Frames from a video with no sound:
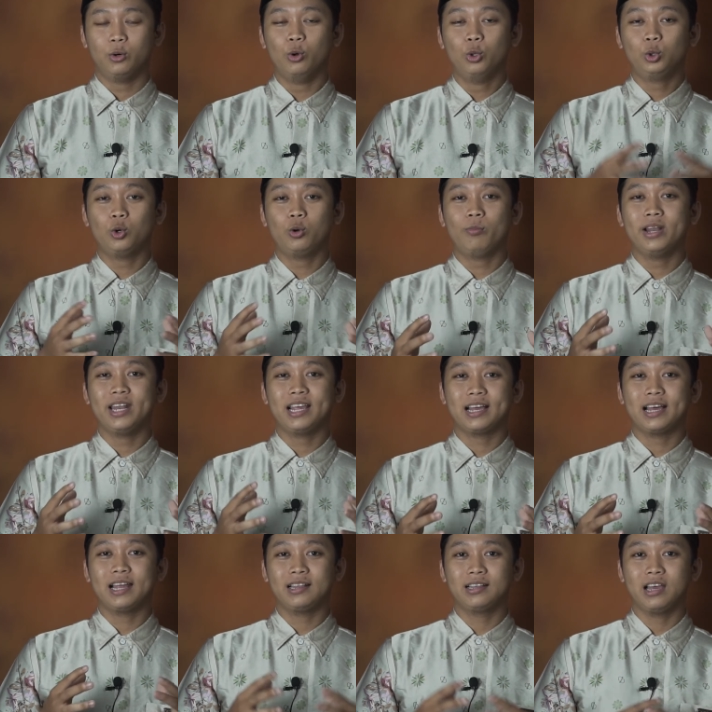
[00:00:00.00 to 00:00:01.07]
untuk
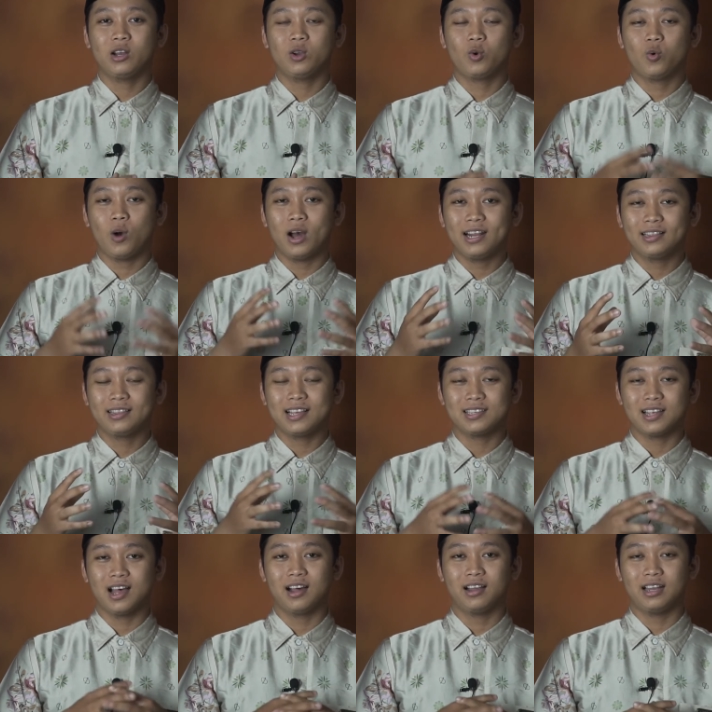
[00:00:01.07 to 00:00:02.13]
meningkatkan
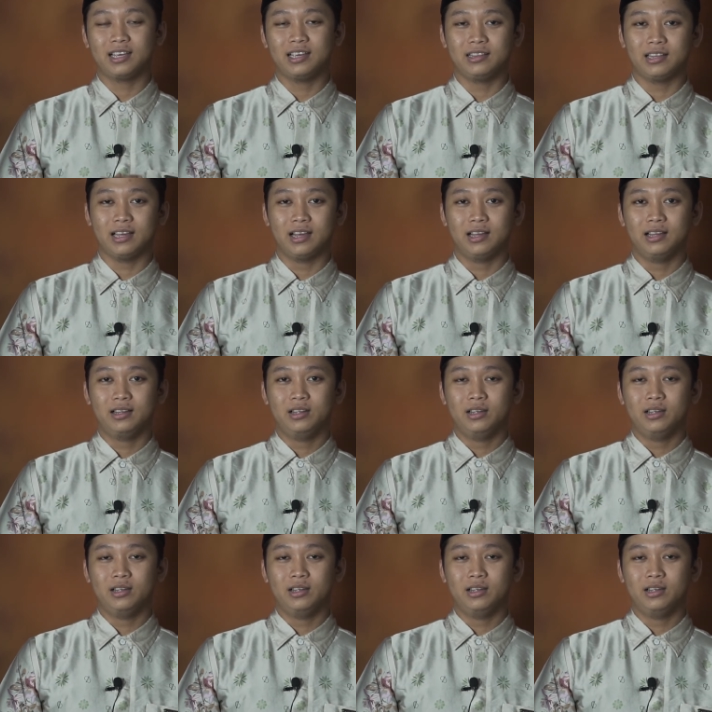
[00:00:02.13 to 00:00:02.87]
kualitas akhlak kita